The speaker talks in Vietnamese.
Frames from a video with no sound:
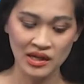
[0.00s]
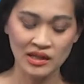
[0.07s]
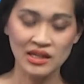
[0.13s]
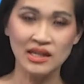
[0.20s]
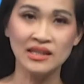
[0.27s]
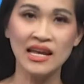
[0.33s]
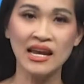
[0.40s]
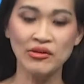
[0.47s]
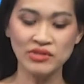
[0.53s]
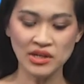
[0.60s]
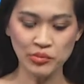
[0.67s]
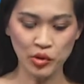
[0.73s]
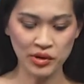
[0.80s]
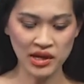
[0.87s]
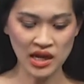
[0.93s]
Thì theo như
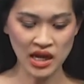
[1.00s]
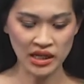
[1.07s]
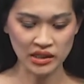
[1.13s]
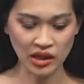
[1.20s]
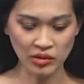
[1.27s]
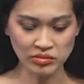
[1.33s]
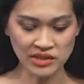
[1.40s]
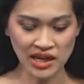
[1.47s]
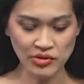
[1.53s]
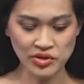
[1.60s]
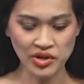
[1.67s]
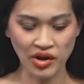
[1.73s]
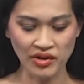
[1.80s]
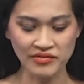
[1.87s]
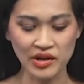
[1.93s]
một cái hệ thống theo
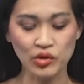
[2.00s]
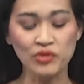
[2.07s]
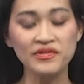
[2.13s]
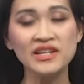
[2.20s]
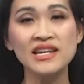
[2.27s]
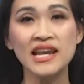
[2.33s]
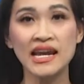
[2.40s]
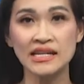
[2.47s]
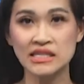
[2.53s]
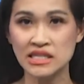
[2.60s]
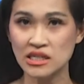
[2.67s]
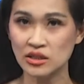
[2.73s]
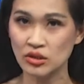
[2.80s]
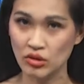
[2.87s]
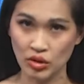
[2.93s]
dõi về
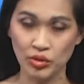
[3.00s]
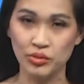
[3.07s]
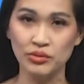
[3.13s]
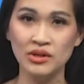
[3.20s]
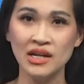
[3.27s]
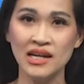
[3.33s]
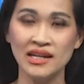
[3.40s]
Covid-19 cũ